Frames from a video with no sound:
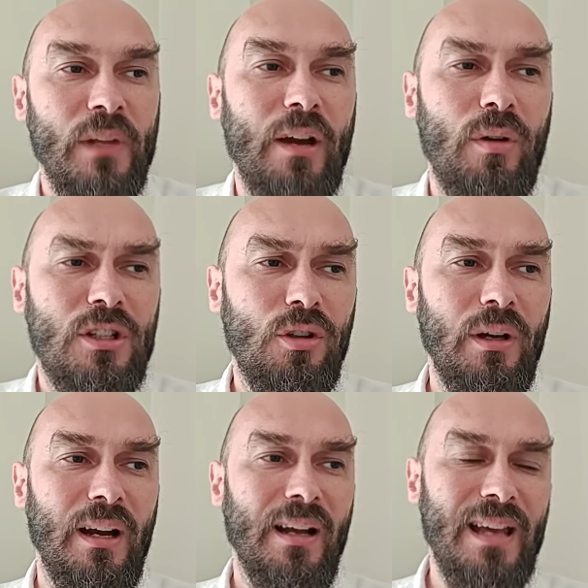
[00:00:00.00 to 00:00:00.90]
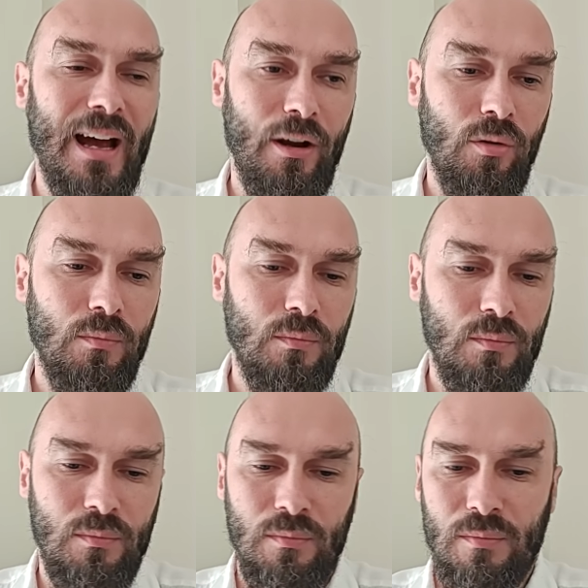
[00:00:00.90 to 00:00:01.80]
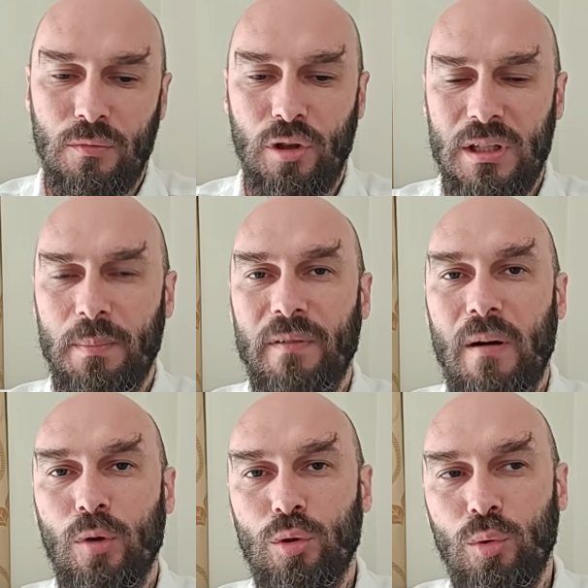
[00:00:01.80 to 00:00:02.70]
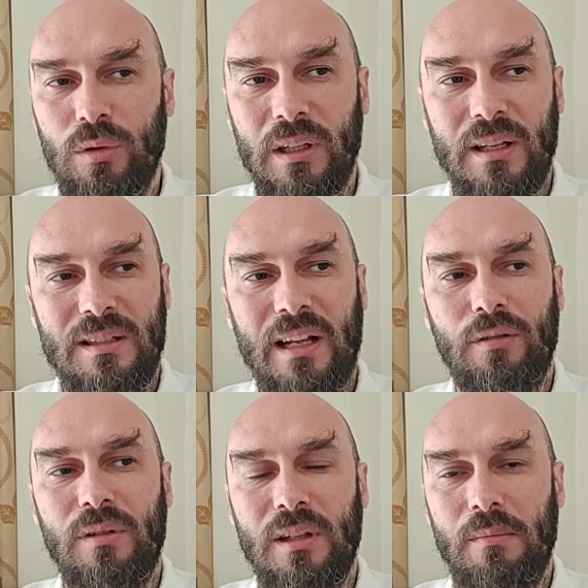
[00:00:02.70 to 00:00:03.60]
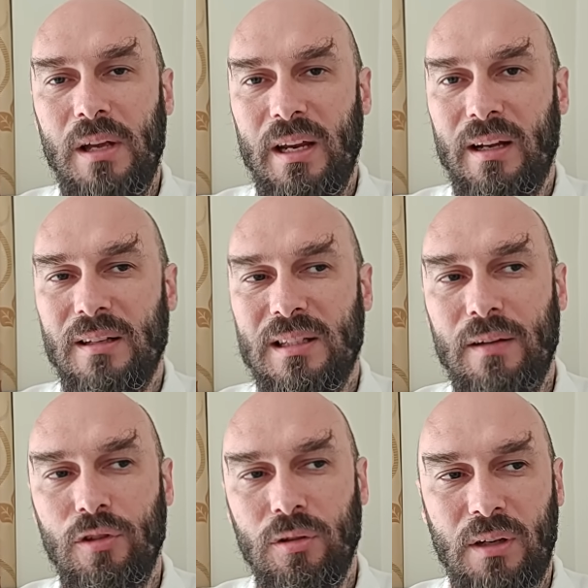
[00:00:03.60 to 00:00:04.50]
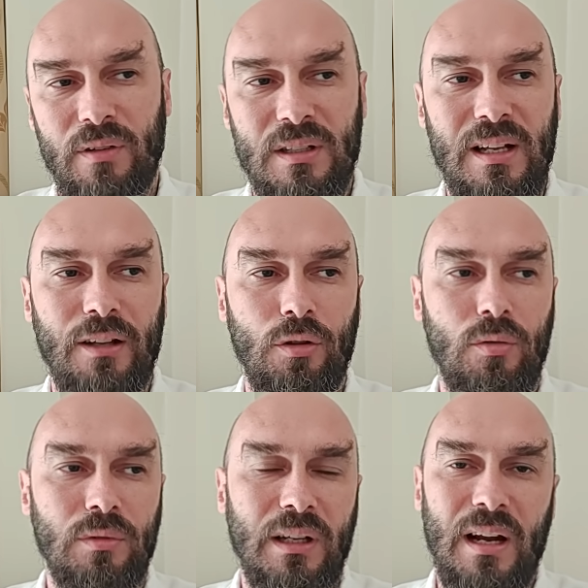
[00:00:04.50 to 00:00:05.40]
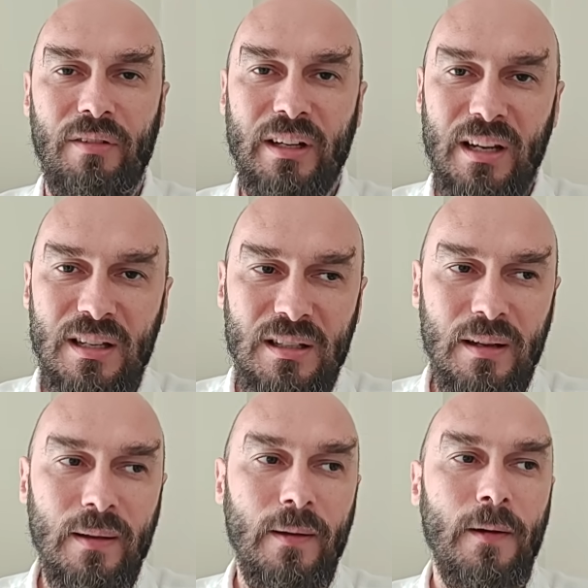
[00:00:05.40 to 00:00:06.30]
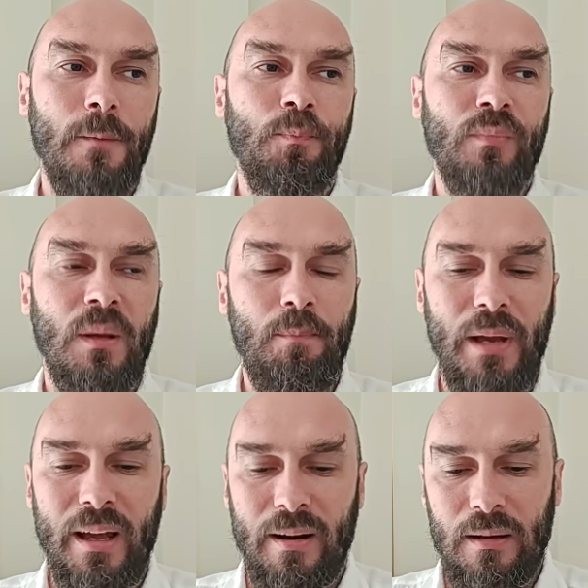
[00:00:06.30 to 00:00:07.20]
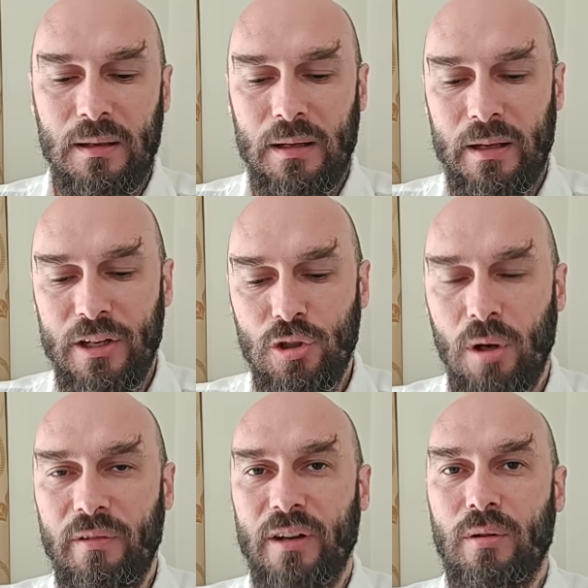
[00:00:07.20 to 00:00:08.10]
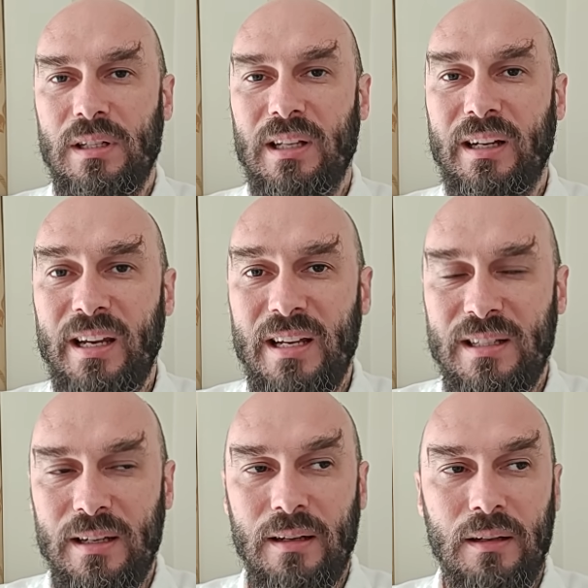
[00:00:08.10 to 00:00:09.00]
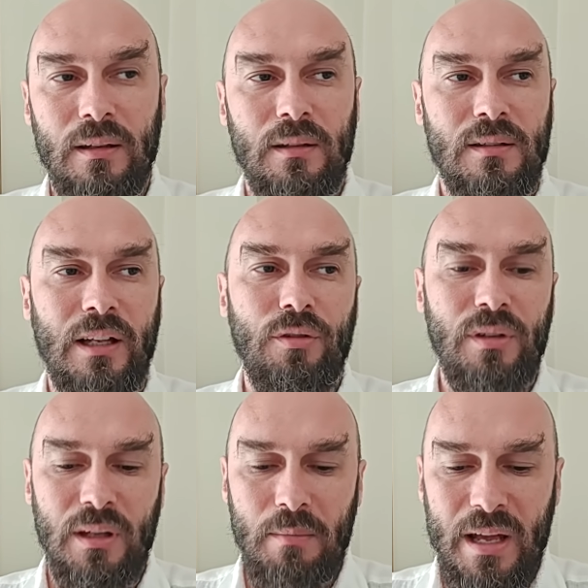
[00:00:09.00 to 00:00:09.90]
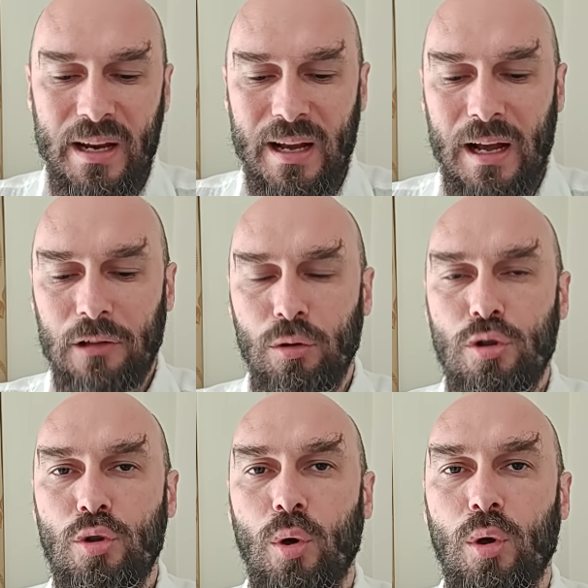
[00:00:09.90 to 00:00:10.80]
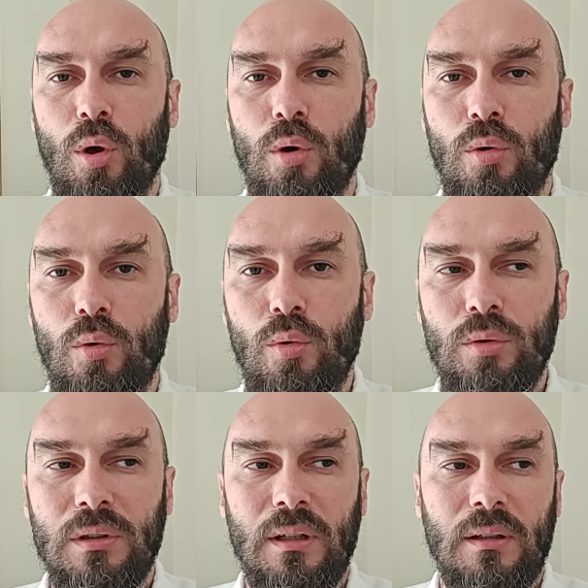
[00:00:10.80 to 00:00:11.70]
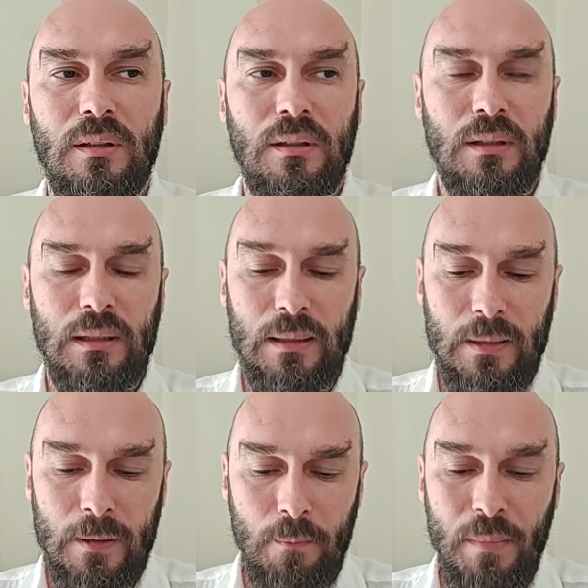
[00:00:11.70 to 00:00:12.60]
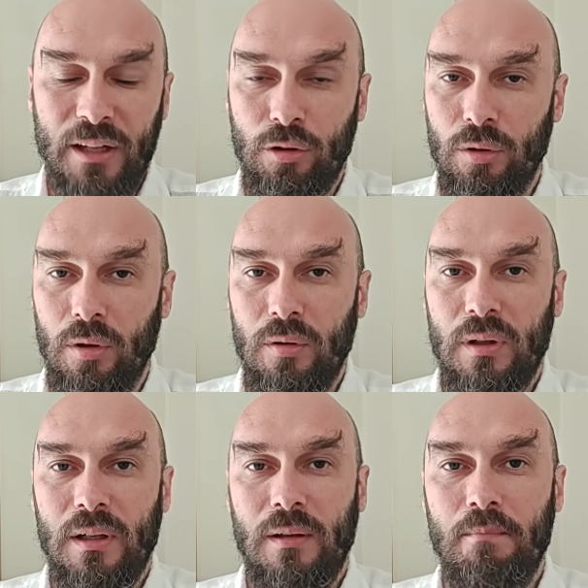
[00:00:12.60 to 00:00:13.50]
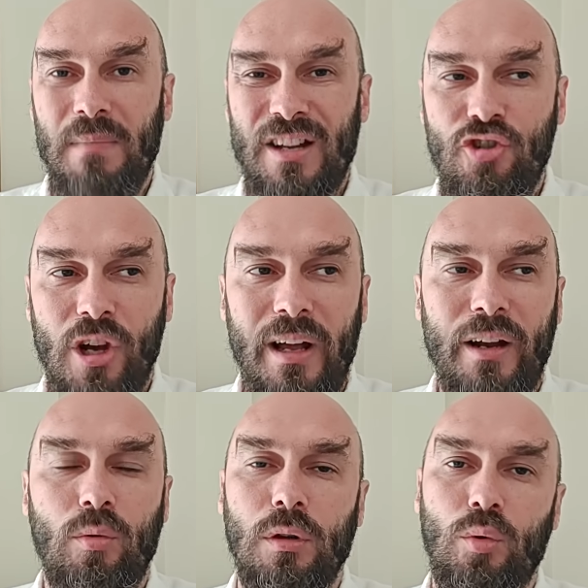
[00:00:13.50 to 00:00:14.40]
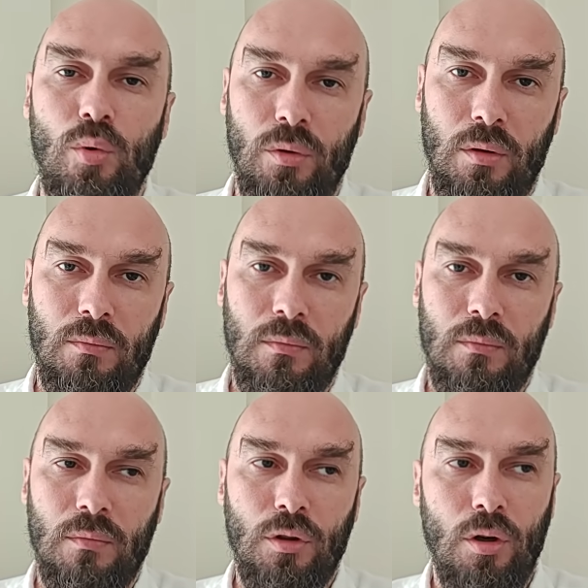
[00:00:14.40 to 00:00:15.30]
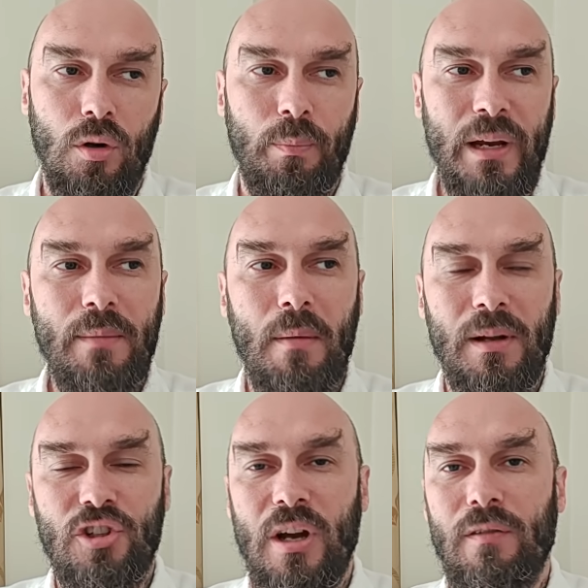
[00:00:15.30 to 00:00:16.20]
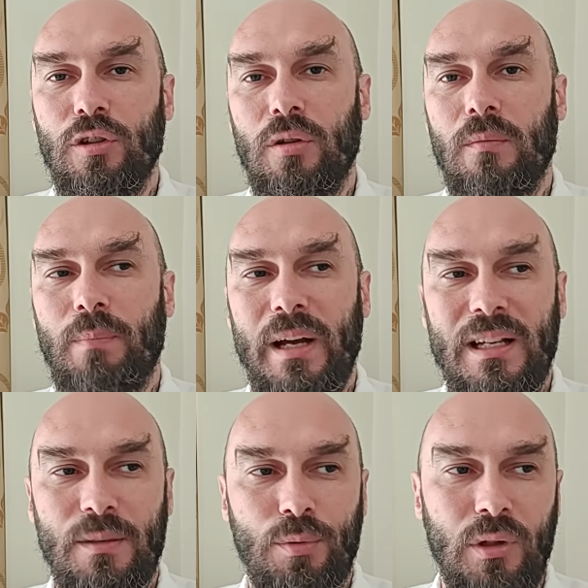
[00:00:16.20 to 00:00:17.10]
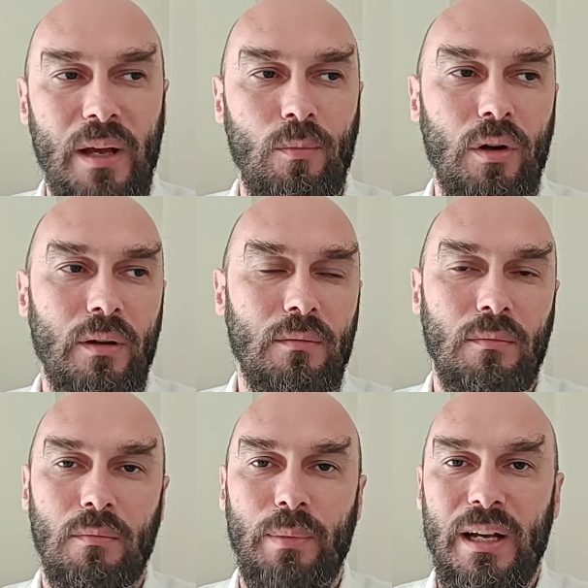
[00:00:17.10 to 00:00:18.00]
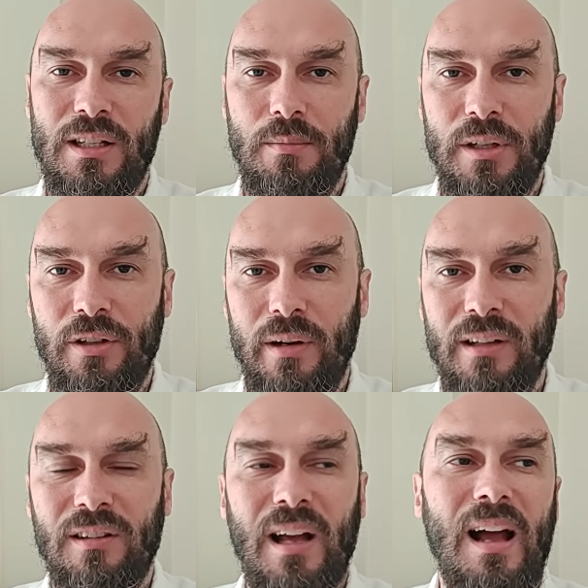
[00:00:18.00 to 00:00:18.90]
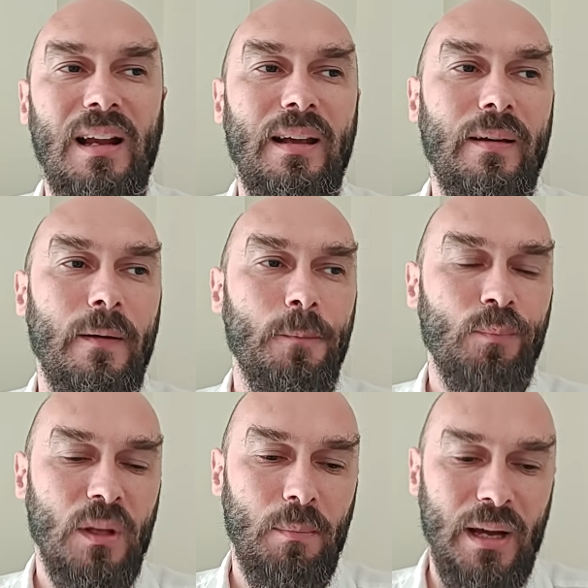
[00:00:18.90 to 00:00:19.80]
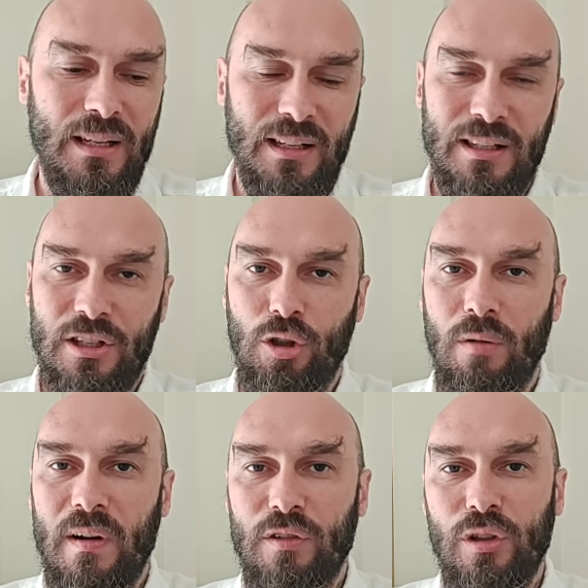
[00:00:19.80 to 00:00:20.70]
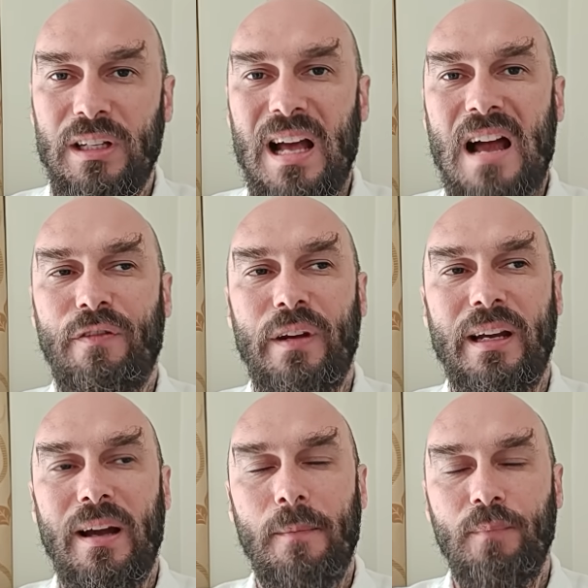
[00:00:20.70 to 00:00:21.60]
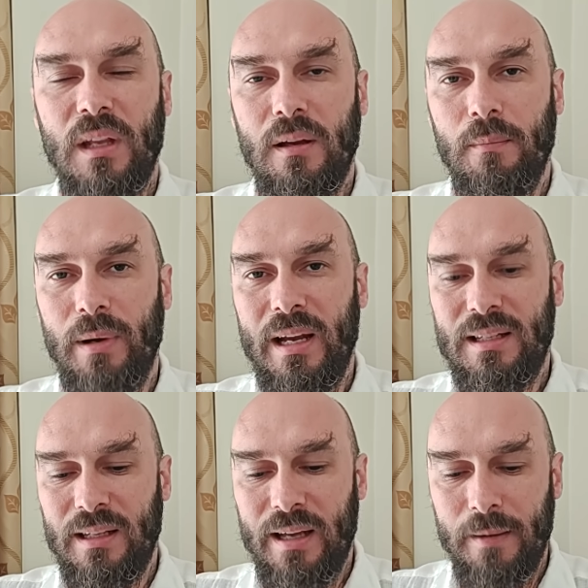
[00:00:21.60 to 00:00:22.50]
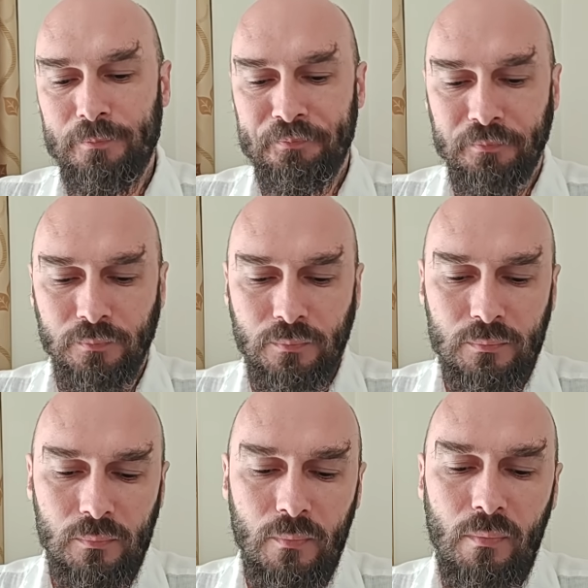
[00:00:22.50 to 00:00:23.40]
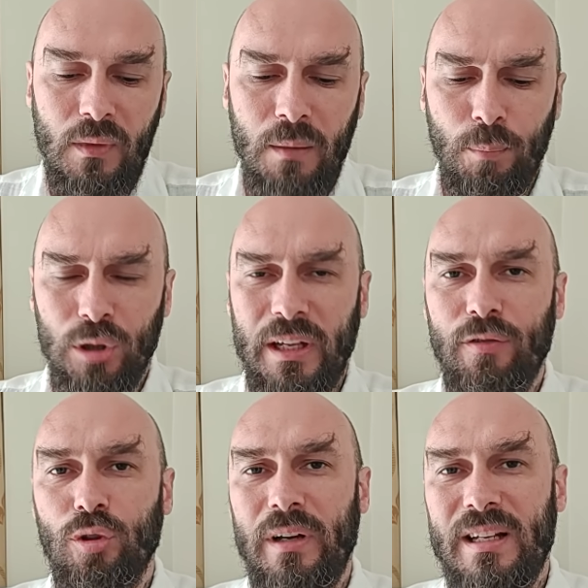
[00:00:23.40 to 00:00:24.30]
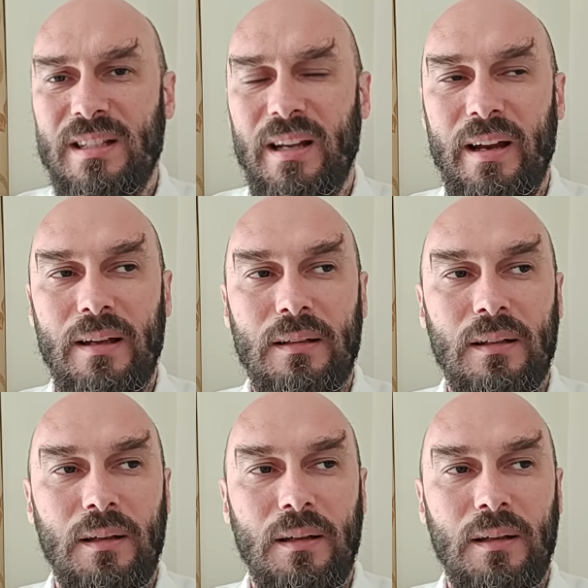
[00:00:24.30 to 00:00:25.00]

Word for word: E questo era chiaro, noi sapevamo tutti che Stati Uniti d'America stavano attraversando una grave crisi, per eh, risolvere questa crisi Stati Uniti d'America hanno solo un uh, metodo, mangiare qualcuno. Loro prima mangiavano paesi più deboli, mm, paesi medio orientali, paesi che si trovavano in Africa, paesi che potevano essere